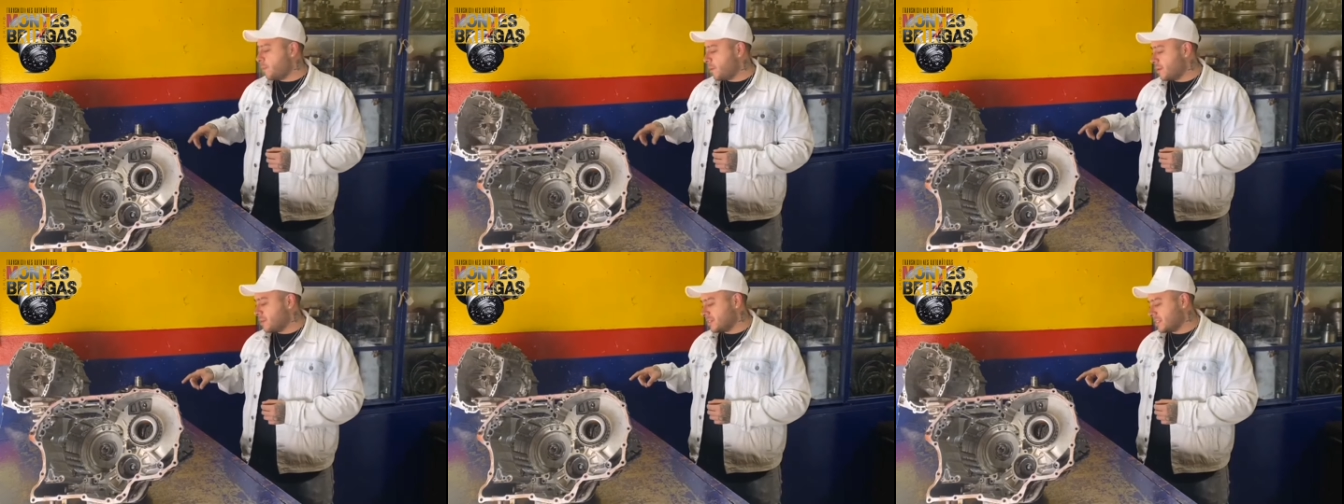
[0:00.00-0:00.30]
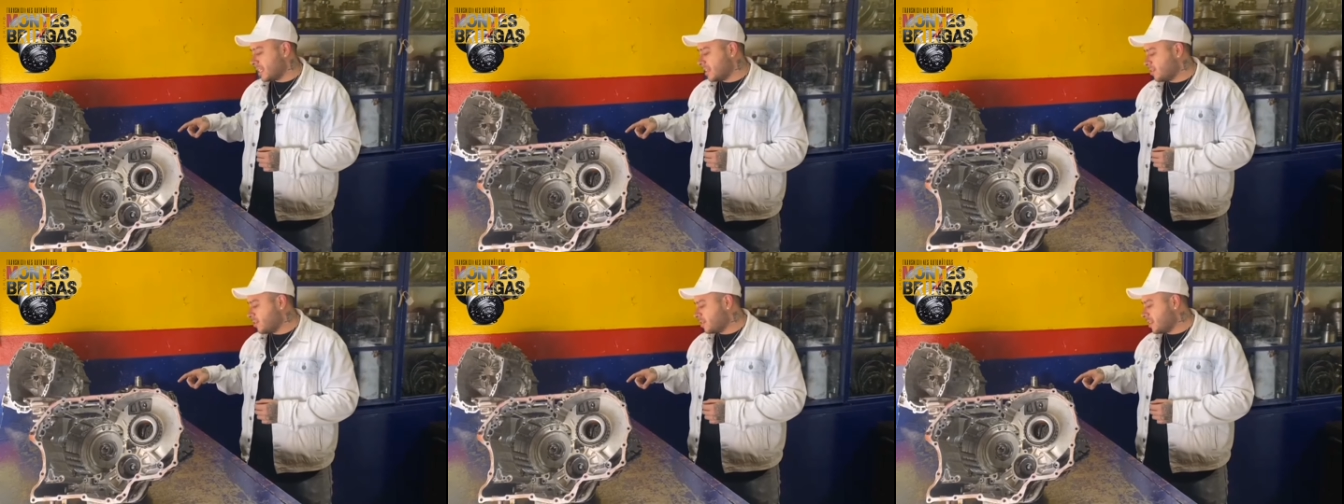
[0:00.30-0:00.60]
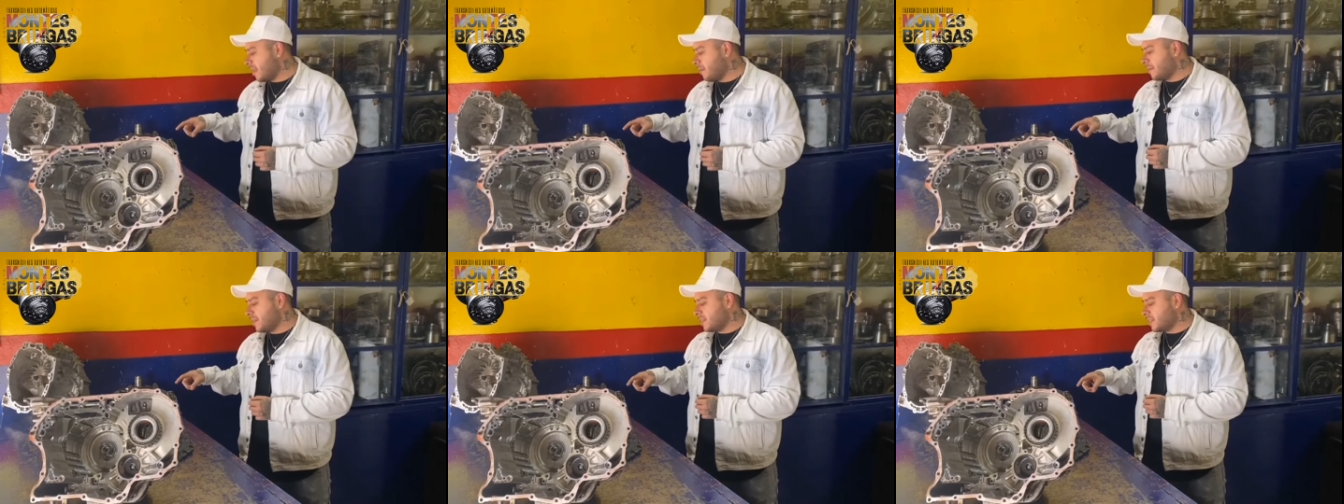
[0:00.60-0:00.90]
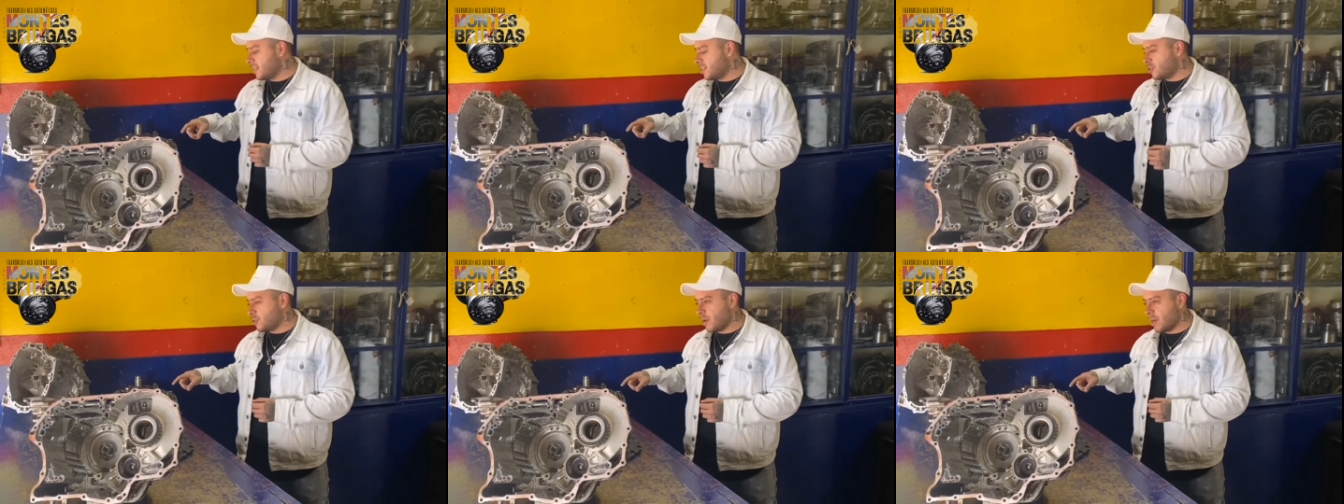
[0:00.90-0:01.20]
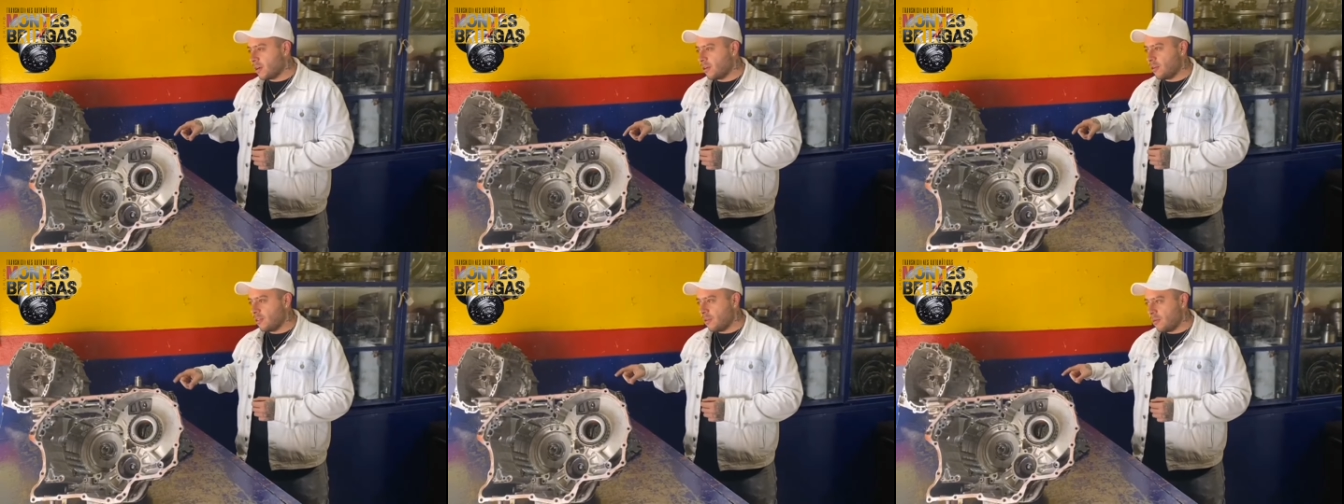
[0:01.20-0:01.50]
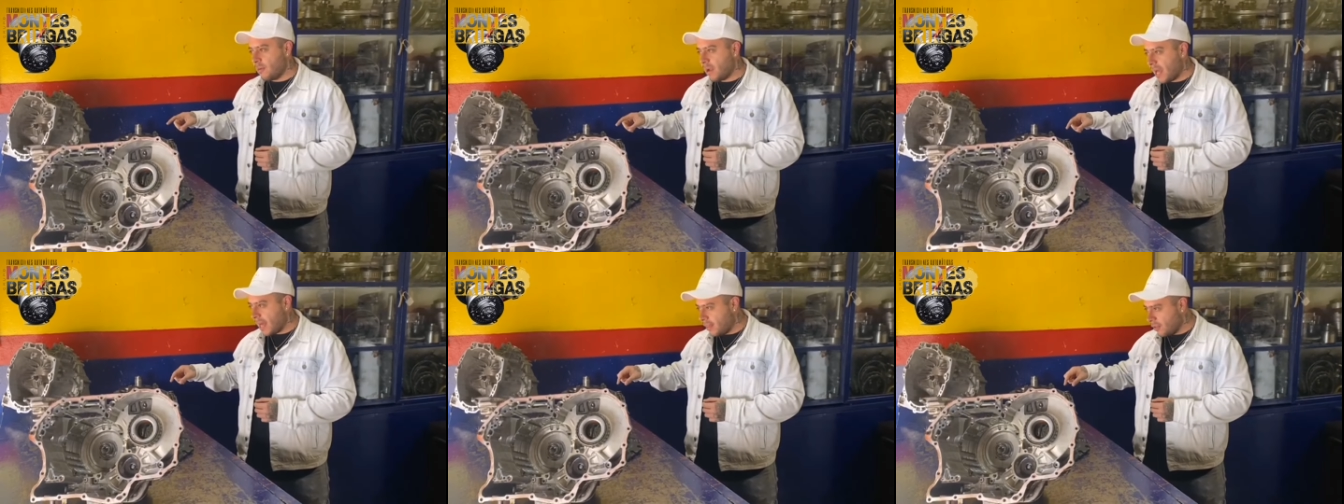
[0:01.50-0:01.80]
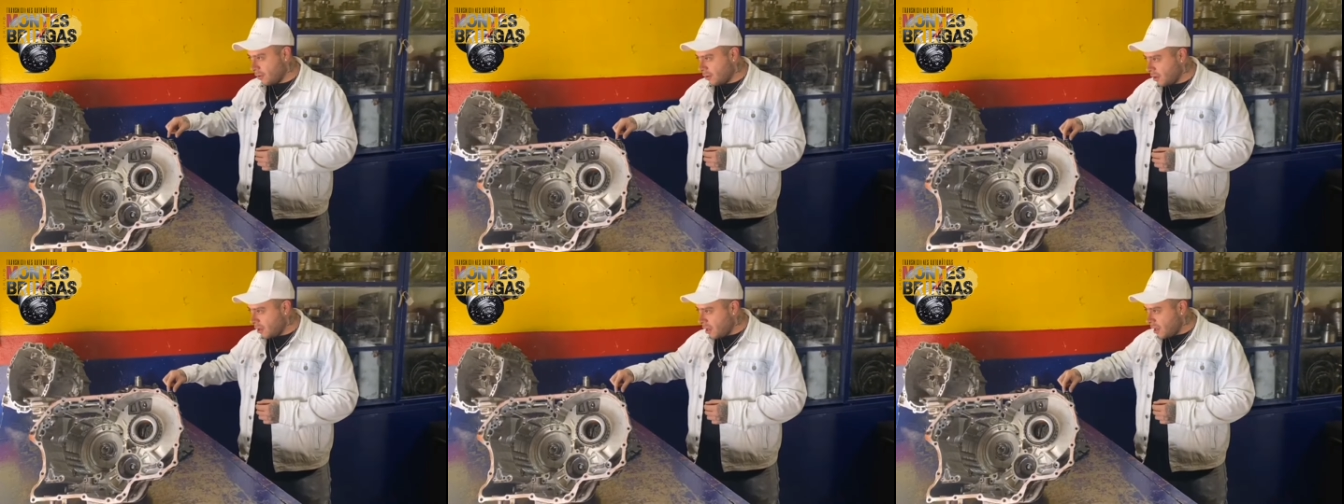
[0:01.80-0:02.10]
pero está totalmente chueco,
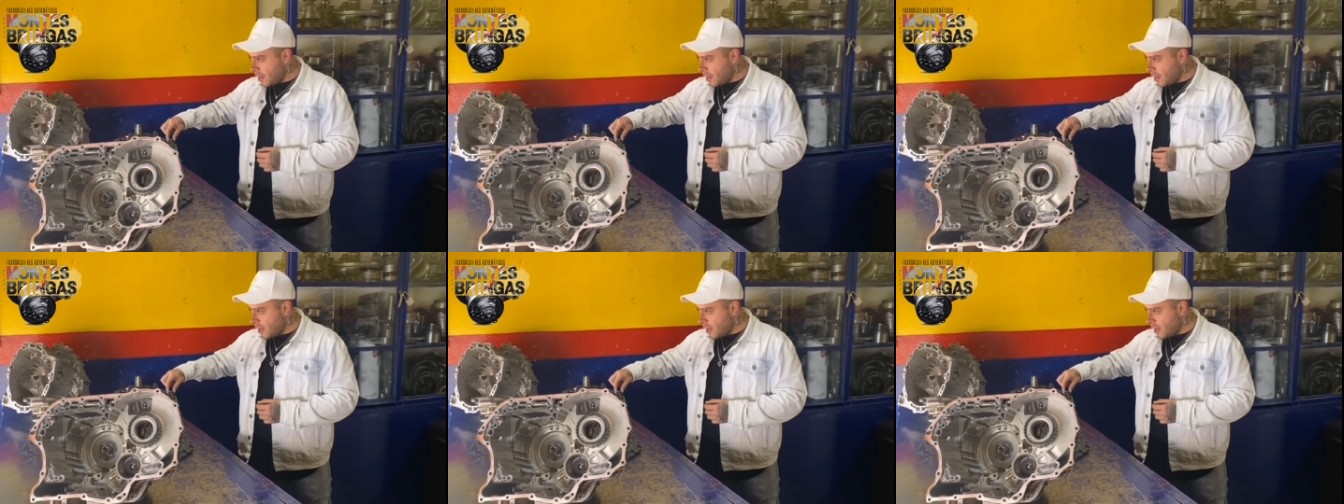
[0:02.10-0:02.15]
doblado.